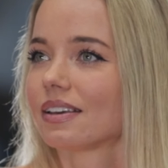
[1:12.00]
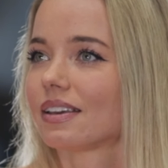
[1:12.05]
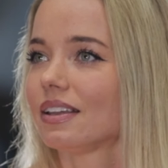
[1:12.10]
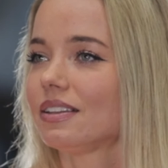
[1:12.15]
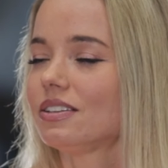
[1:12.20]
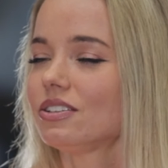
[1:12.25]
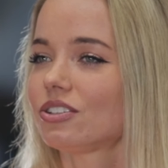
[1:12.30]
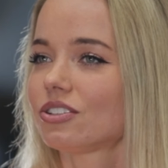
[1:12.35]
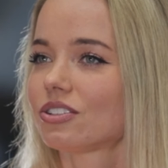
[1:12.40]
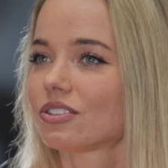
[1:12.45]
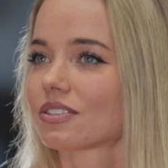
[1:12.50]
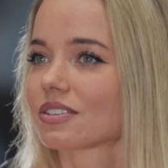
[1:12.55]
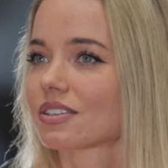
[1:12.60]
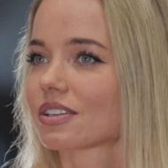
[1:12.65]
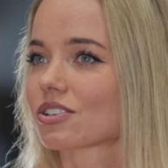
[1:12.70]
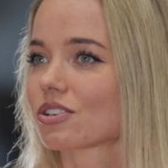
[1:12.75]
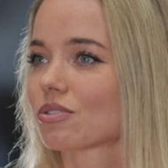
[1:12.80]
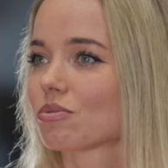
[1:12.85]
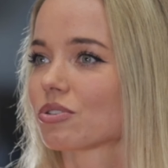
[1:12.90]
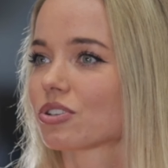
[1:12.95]
kiedyś
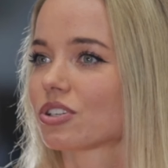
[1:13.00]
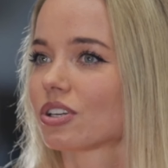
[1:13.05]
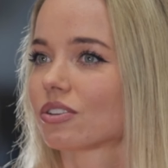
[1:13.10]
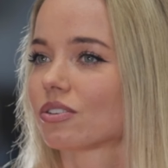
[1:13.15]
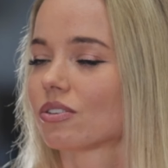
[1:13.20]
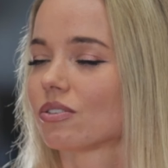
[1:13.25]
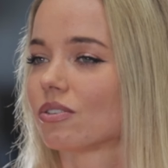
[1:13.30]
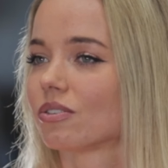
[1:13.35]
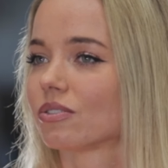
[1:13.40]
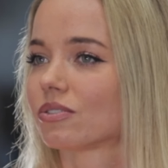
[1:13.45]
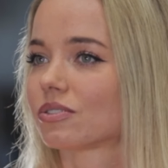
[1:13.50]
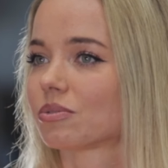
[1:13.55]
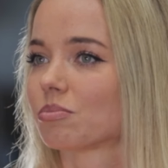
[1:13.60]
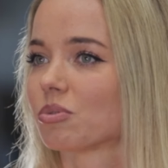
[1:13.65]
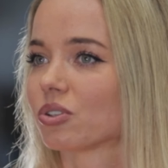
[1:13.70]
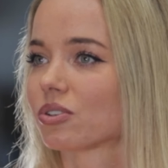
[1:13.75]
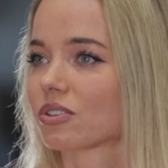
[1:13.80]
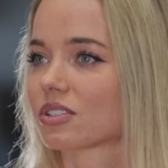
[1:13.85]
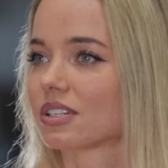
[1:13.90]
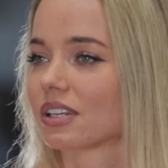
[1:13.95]
zaczęło się to od
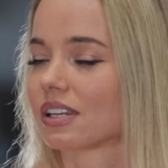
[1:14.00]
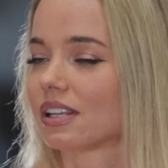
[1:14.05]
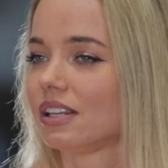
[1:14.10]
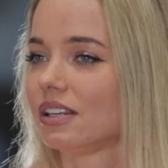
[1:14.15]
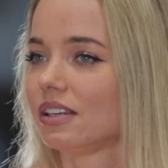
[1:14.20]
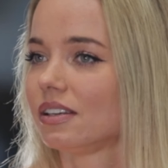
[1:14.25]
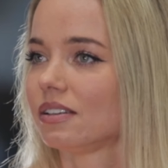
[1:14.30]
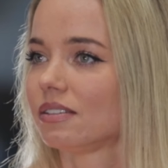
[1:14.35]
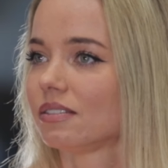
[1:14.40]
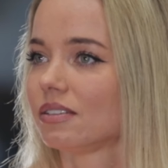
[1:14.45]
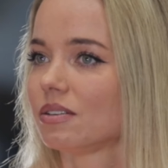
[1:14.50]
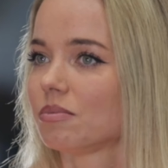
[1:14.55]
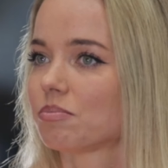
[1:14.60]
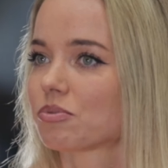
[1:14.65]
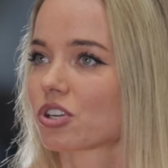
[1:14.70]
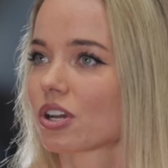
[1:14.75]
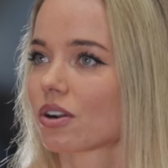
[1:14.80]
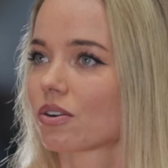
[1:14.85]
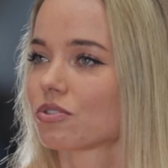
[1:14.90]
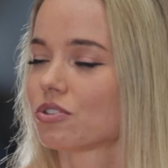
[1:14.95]
motocykli i
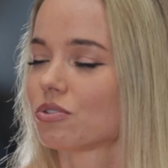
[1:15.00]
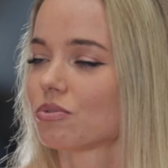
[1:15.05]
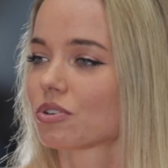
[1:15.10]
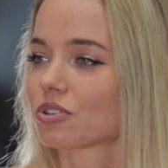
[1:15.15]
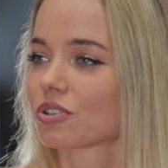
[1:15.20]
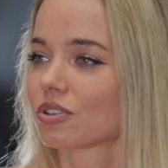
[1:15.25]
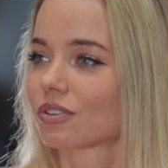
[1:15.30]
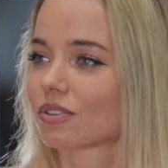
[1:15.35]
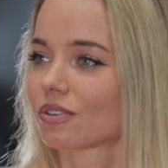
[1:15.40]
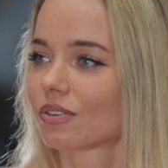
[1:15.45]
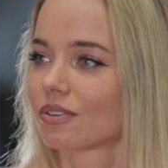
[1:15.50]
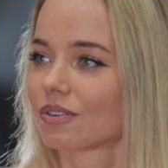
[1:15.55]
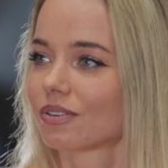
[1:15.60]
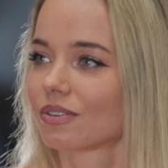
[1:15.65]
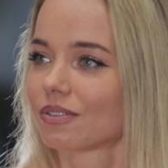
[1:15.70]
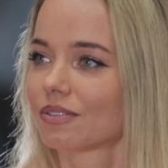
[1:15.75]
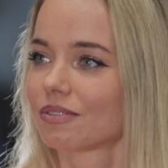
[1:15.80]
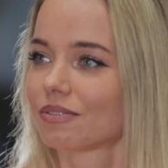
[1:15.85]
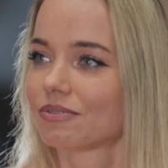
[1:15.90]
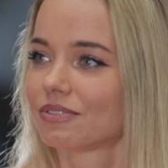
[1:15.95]
przerodziło się
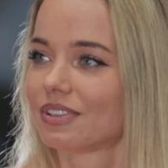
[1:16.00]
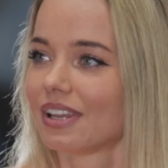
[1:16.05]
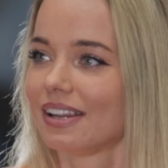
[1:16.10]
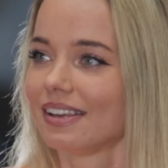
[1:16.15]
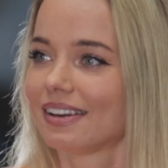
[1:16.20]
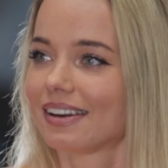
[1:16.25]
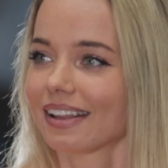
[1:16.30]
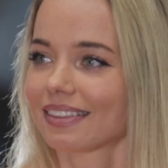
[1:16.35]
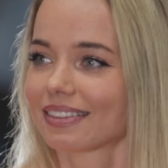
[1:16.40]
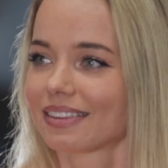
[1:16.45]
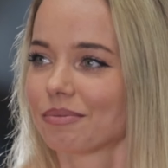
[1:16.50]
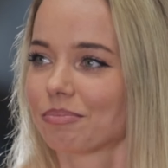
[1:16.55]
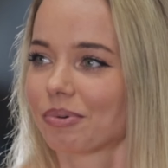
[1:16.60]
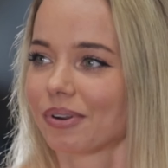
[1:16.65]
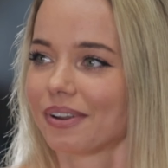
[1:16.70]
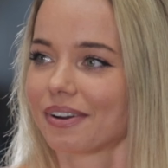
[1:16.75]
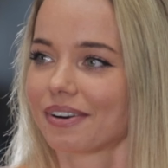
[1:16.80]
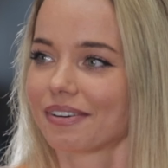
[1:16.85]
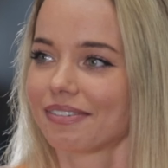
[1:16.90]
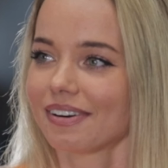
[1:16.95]
to w delikatne
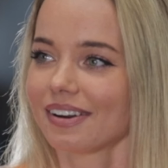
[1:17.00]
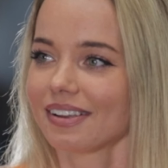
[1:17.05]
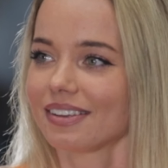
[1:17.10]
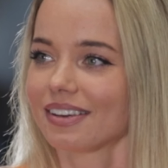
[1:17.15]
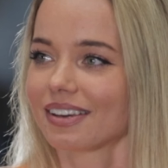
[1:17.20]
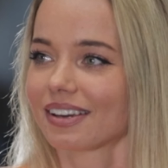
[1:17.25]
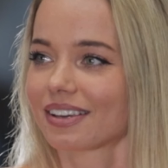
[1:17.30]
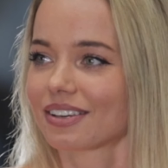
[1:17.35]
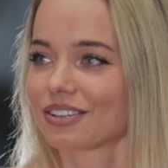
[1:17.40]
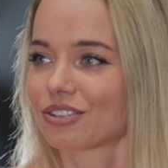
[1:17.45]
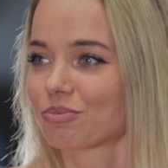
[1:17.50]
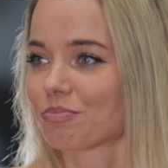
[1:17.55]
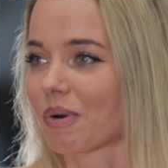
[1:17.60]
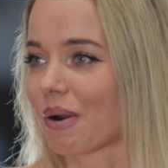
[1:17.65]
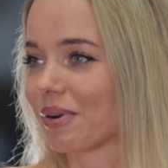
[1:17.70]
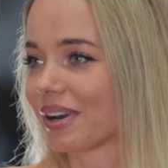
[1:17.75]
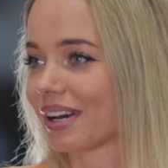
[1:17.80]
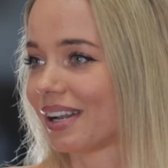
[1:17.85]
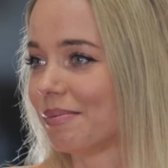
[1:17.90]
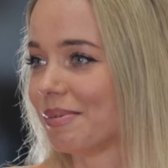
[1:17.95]
polerowanie jakichś
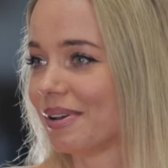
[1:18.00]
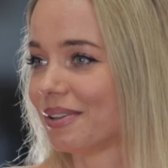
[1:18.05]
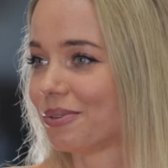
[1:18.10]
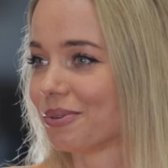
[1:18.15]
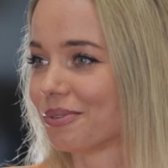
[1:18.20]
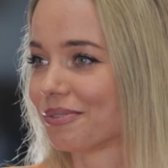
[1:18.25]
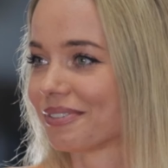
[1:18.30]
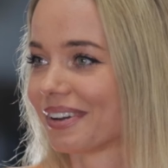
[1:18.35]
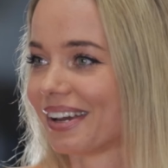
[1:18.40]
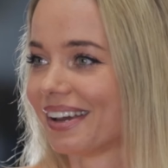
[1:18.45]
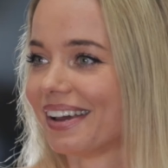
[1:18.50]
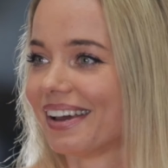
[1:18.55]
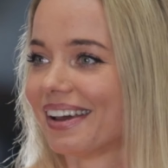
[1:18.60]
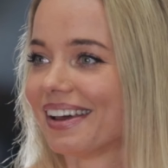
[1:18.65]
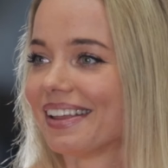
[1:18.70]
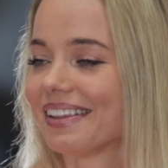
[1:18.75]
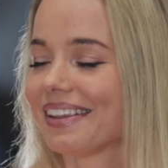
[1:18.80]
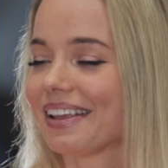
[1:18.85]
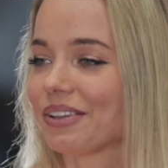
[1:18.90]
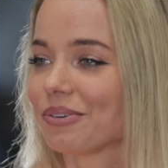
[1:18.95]
małych elementów.
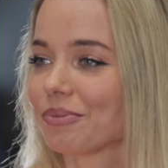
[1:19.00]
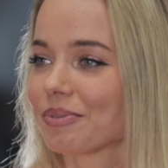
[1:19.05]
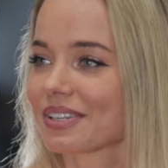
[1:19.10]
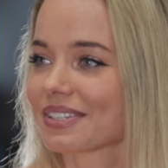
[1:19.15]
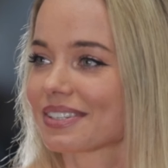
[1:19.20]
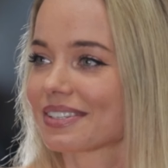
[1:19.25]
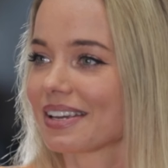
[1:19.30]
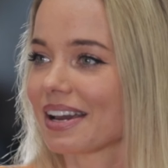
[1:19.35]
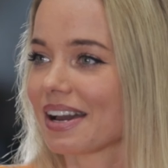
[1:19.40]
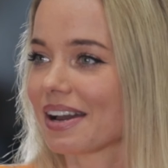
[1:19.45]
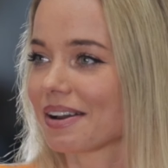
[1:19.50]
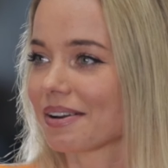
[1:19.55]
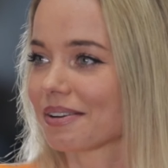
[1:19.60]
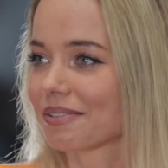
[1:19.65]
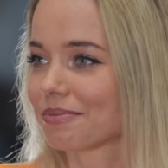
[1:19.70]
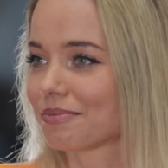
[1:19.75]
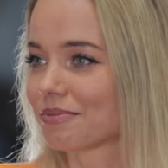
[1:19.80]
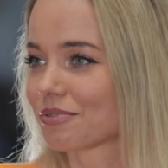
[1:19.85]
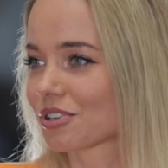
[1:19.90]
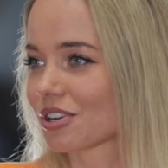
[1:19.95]
Natomiast
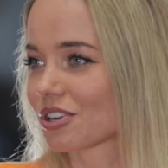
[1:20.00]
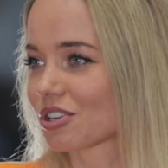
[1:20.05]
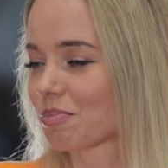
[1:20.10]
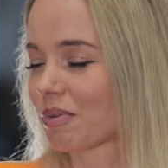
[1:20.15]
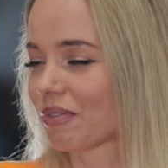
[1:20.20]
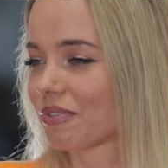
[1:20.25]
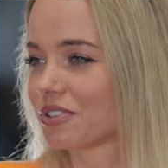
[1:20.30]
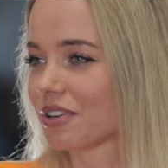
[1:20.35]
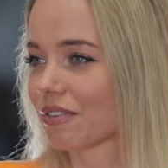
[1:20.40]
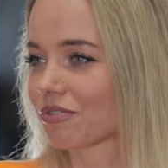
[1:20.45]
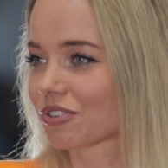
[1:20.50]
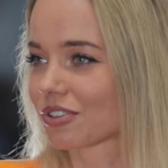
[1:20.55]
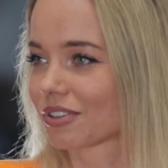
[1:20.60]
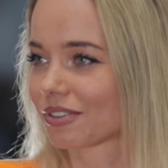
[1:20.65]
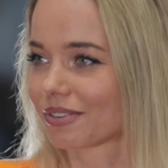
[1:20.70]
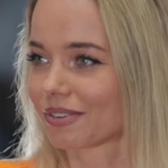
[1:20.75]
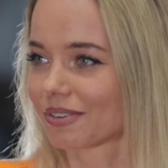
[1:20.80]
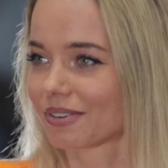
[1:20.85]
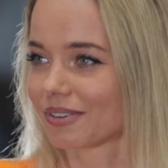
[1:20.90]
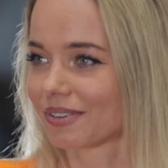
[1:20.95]
ja, szczerze
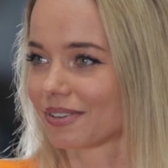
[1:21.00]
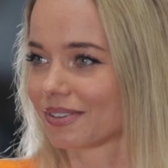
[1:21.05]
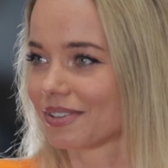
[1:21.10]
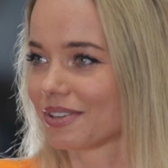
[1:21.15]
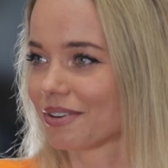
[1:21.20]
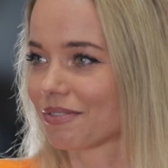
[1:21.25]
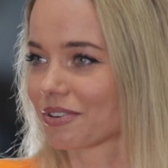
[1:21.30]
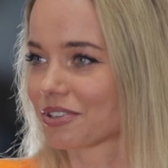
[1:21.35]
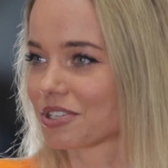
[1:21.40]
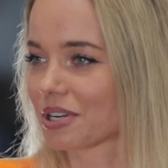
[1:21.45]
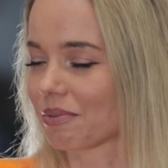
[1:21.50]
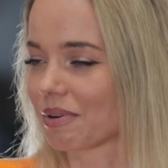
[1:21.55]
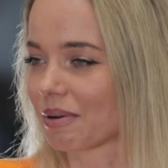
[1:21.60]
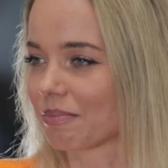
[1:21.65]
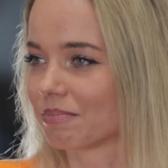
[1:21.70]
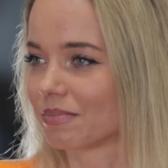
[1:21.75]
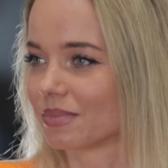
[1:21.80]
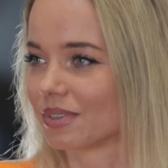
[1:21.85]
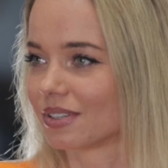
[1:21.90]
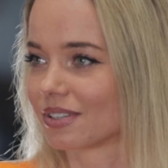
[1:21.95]
powiedziawszy, to nie
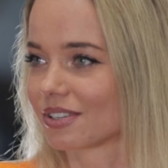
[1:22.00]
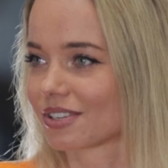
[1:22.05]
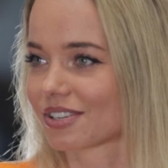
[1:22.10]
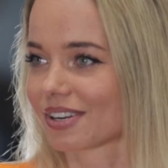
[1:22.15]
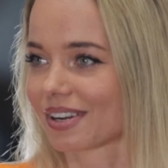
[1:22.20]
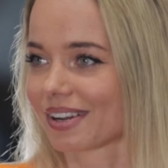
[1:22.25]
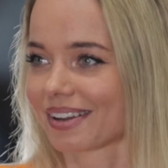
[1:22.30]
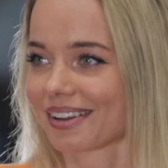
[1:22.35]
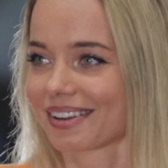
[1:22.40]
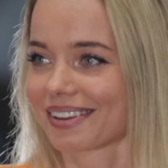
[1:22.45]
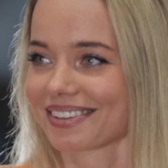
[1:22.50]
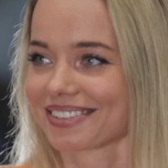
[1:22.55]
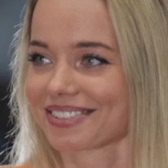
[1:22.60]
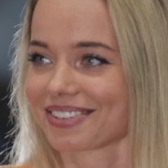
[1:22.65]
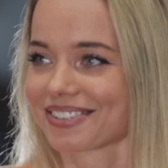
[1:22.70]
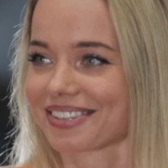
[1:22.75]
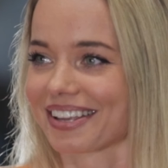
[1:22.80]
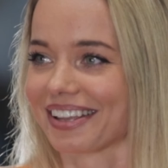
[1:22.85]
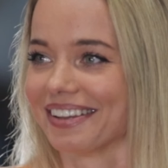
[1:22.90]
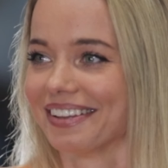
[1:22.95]
wiedziałam, że
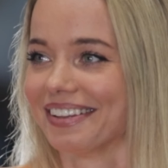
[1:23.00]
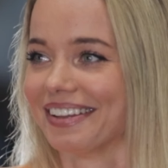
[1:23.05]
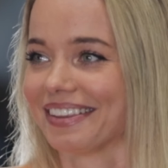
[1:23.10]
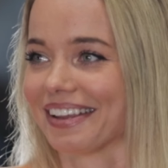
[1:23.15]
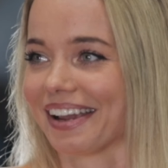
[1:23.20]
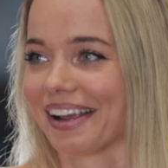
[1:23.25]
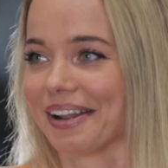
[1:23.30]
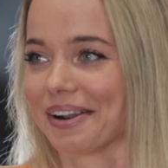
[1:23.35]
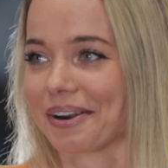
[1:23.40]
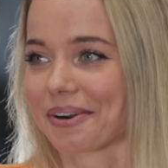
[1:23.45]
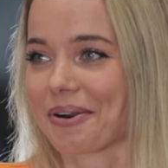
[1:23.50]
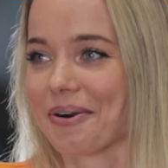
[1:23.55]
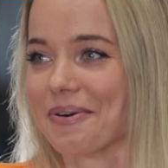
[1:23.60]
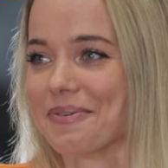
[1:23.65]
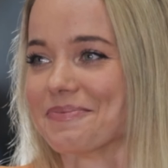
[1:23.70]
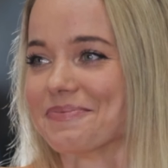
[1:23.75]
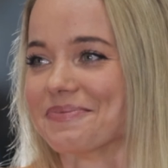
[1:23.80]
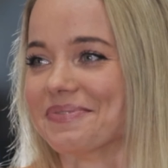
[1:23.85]
zostanę detailerką